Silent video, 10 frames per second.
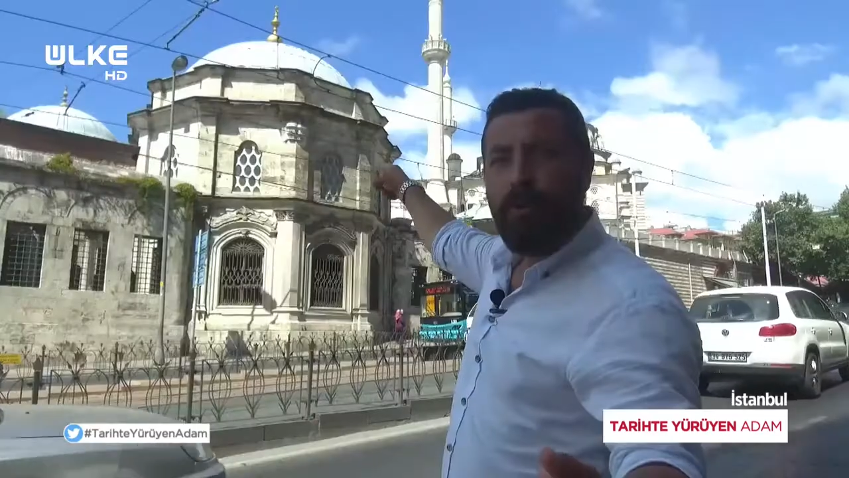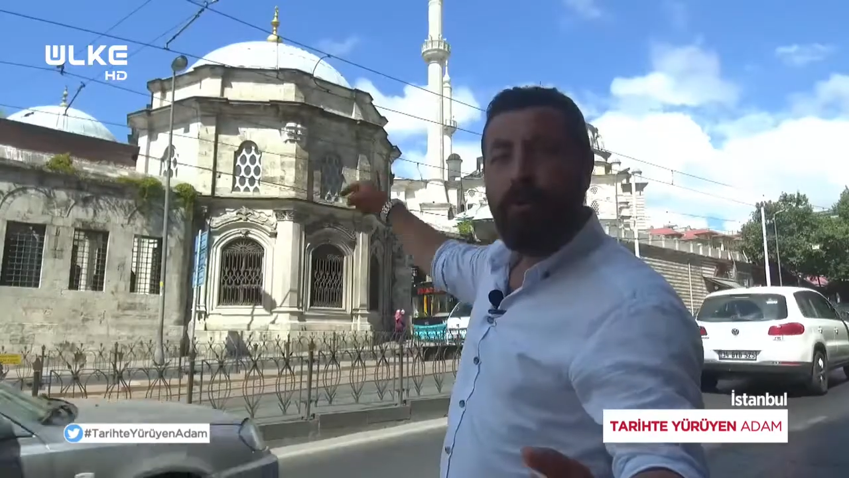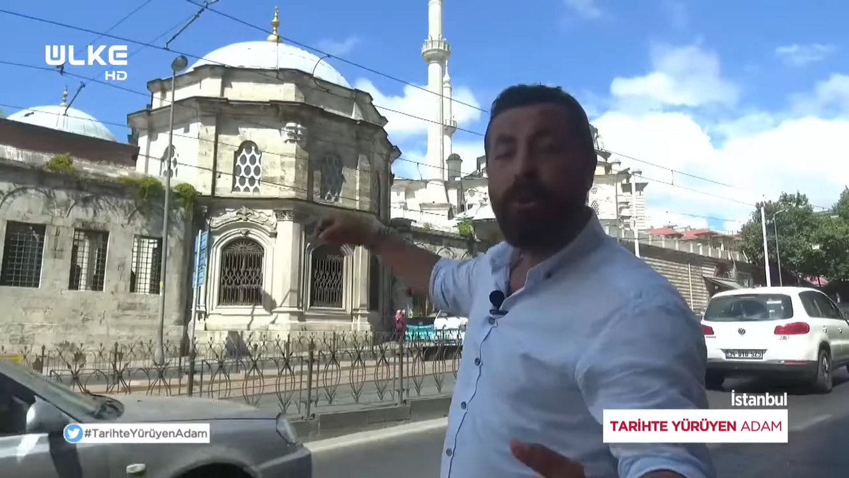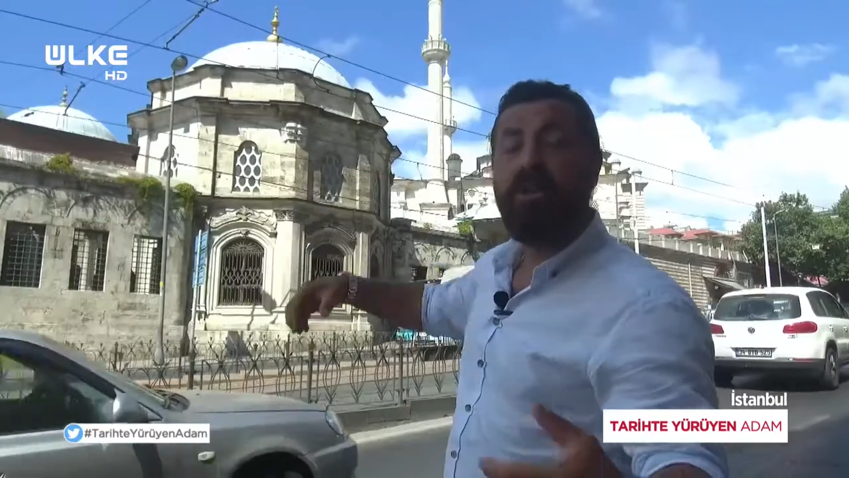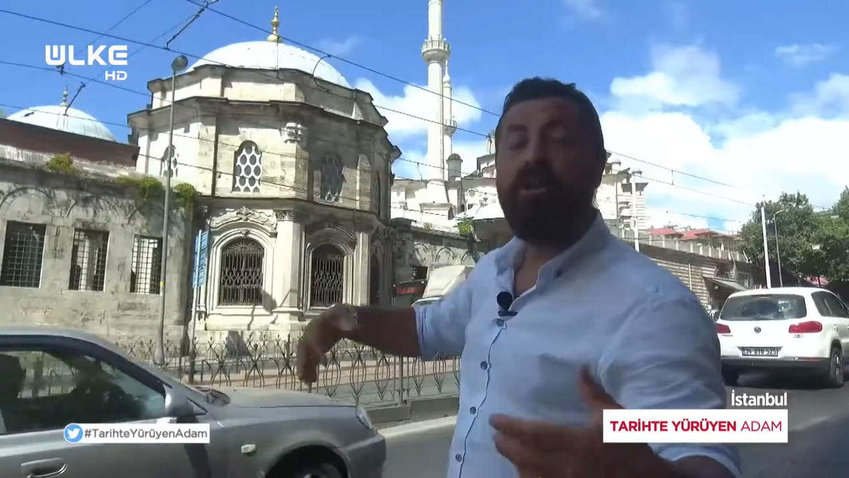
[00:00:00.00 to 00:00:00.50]

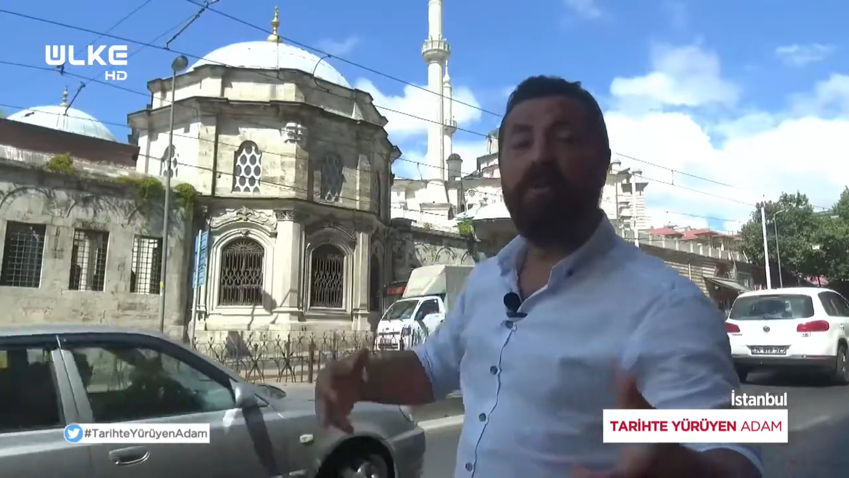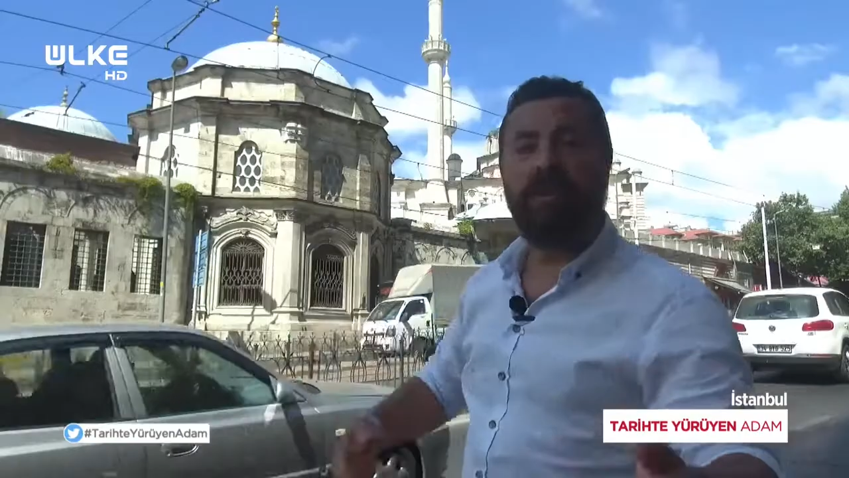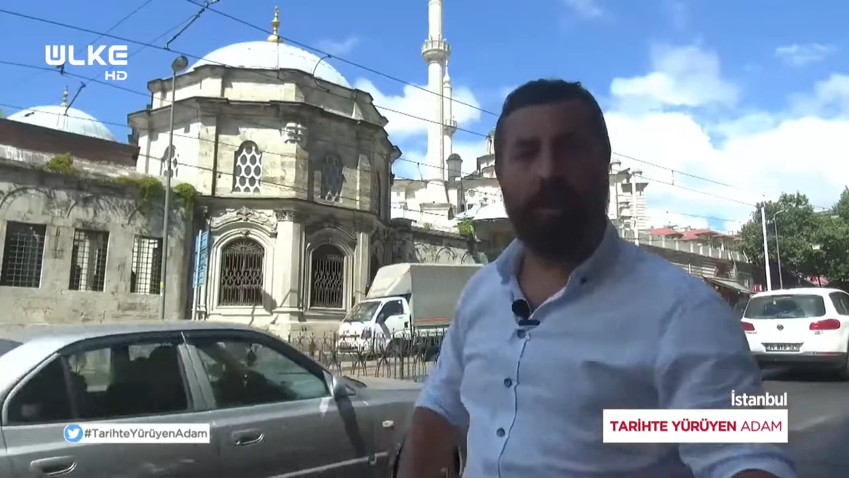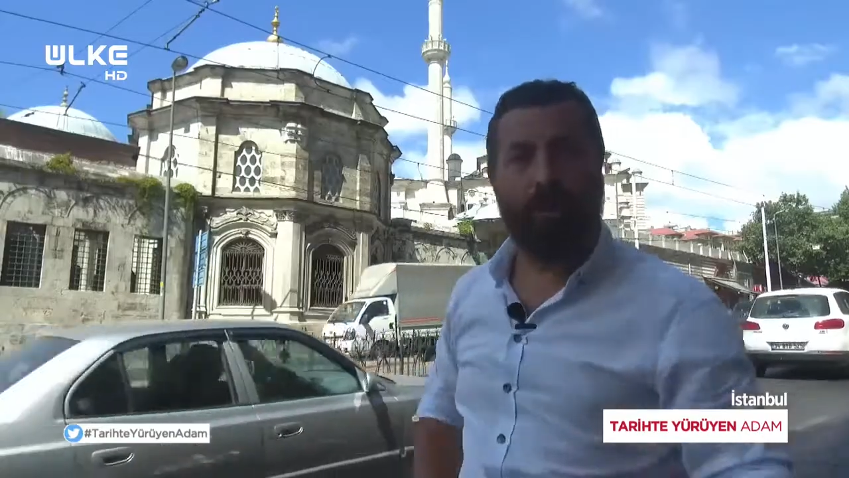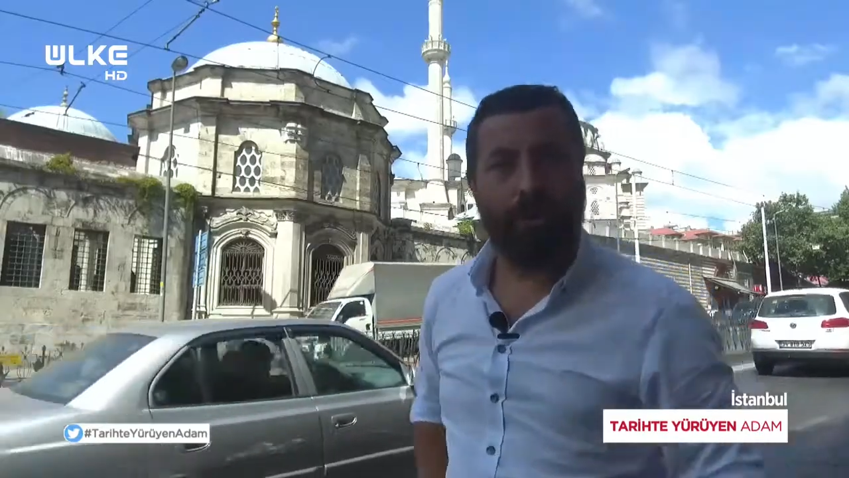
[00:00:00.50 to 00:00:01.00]

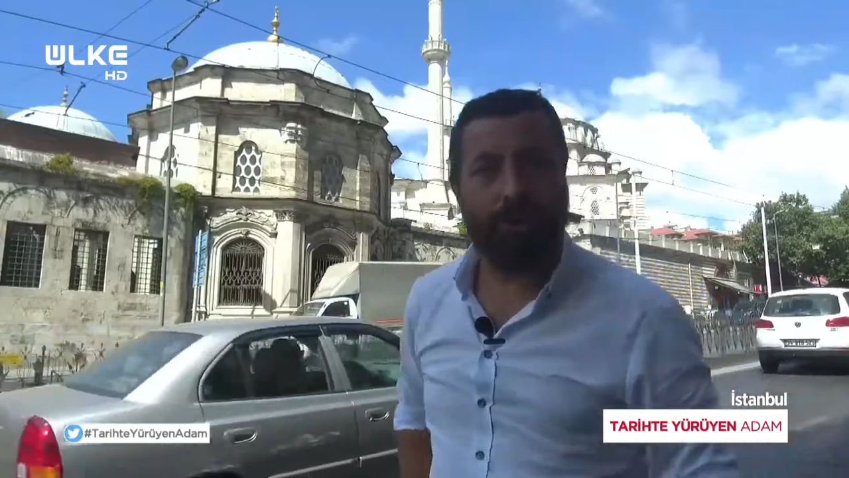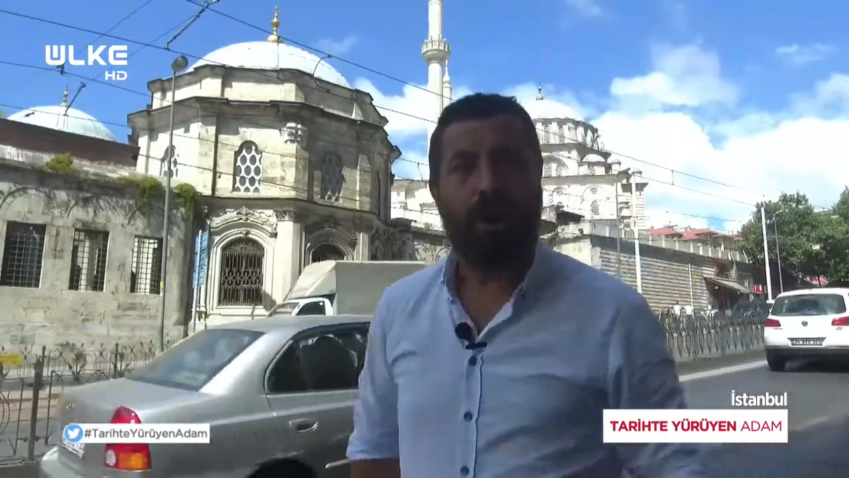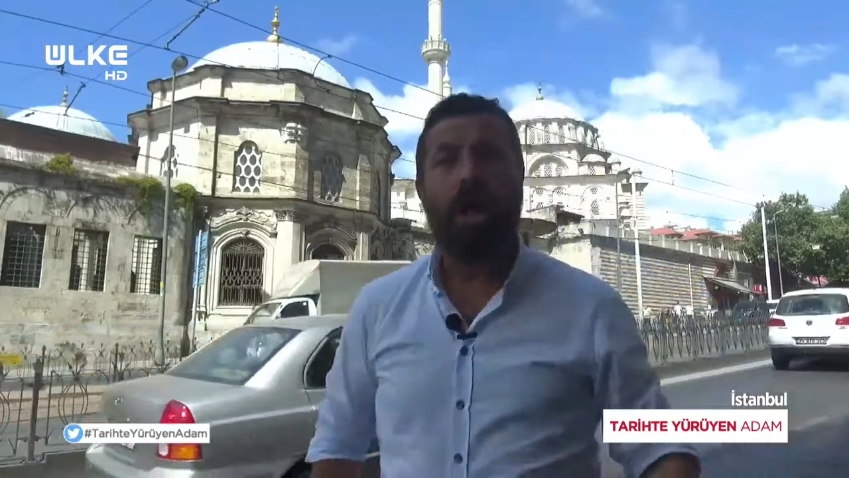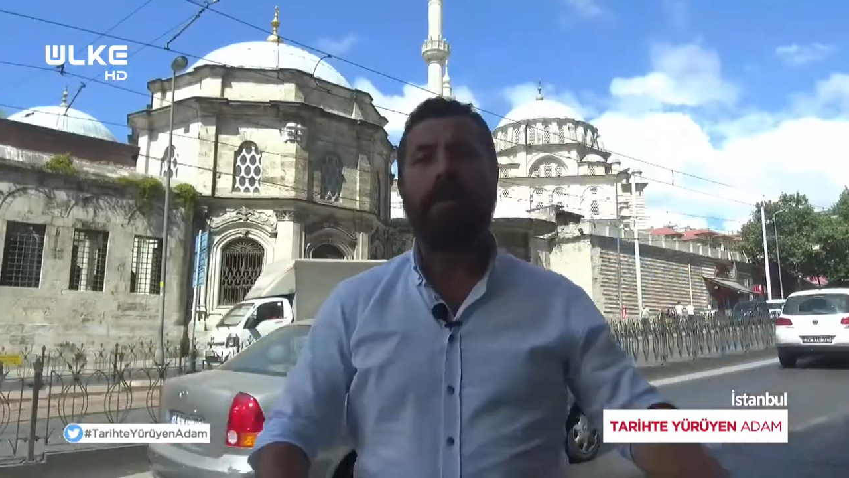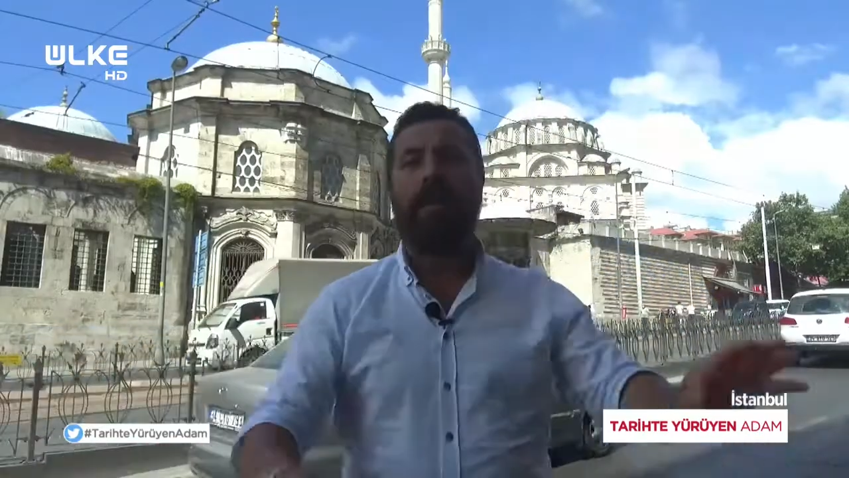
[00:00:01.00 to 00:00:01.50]
uğraşımız da oldu.
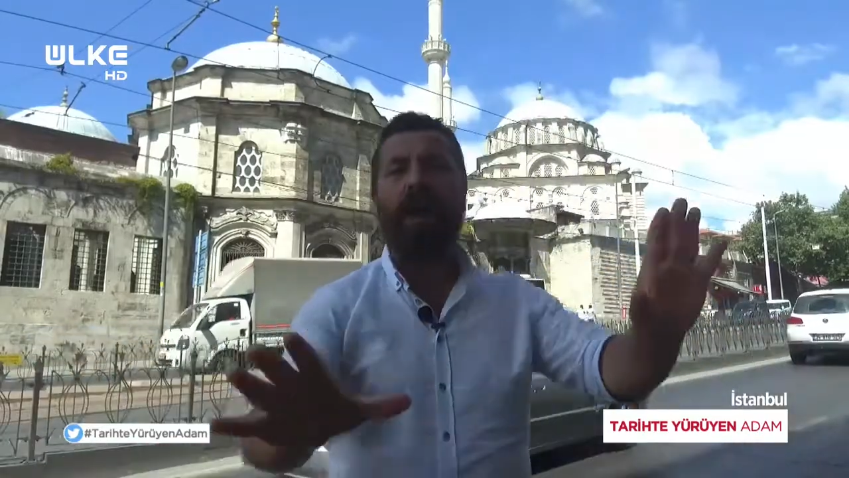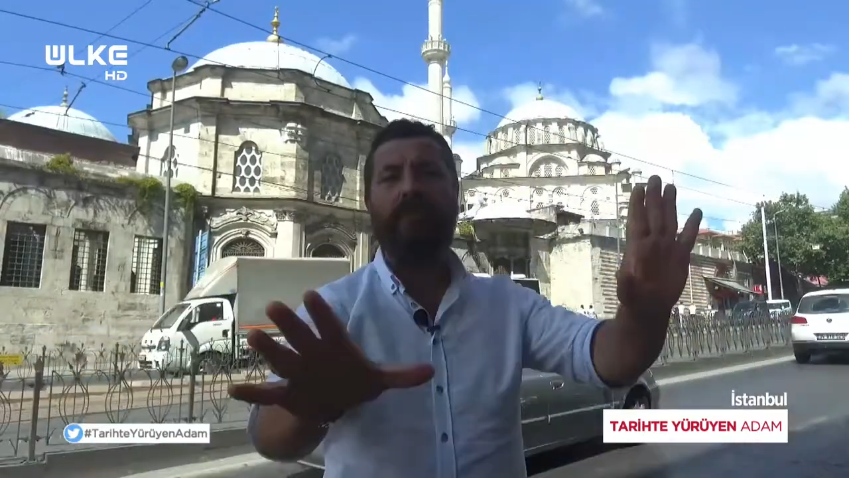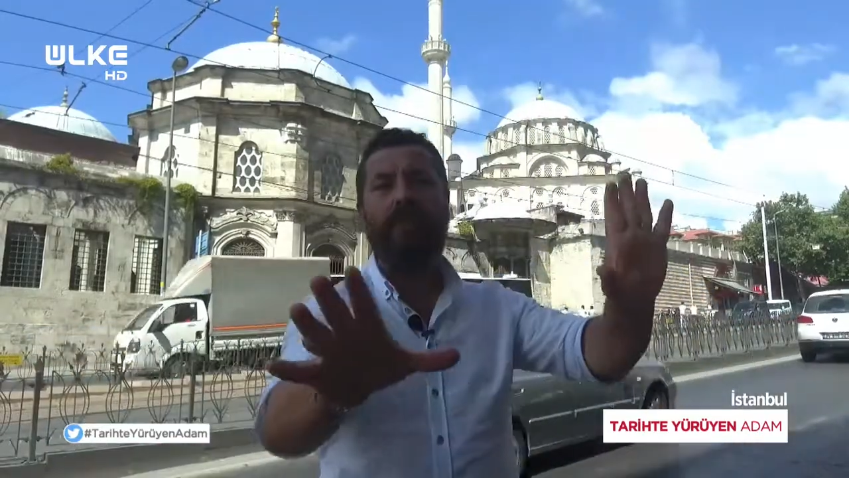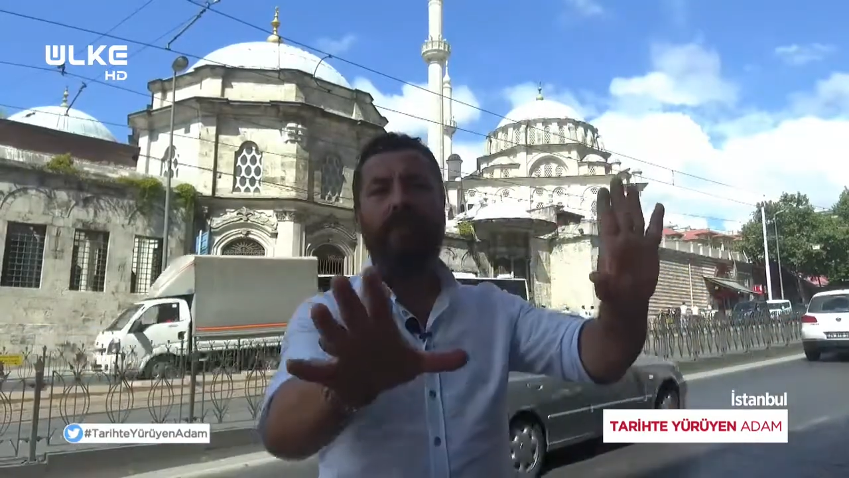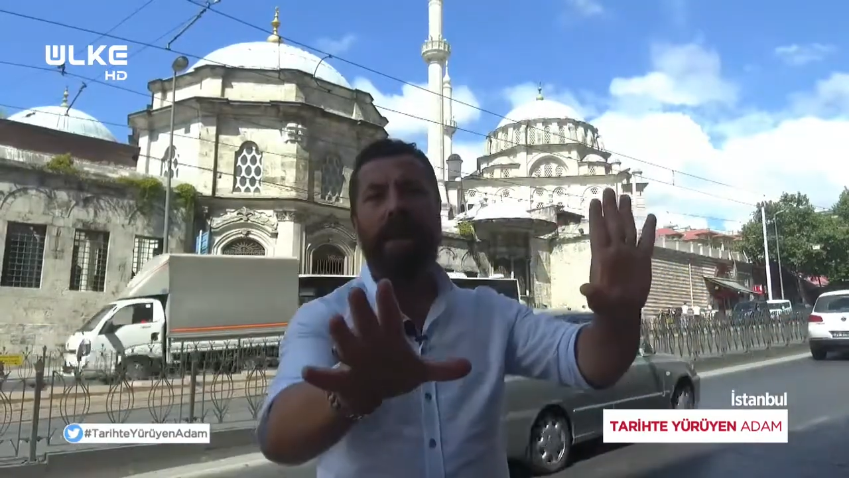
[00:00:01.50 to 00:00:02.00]

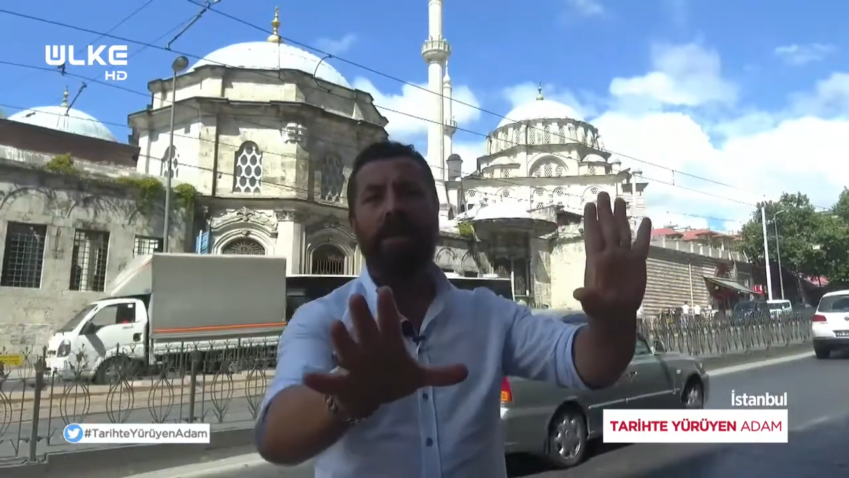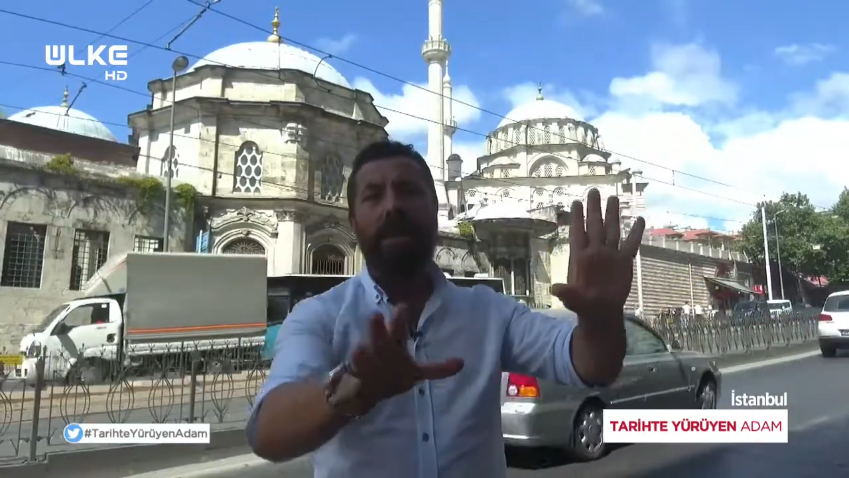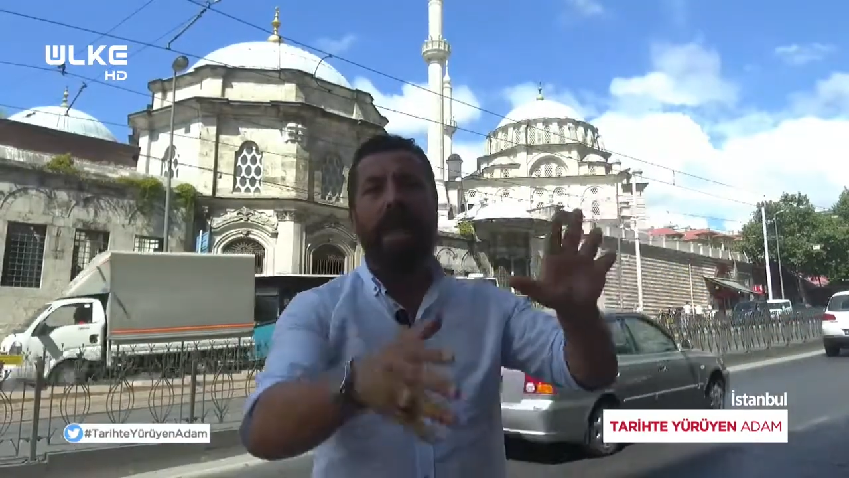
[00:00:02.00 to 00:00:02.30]
Takvimler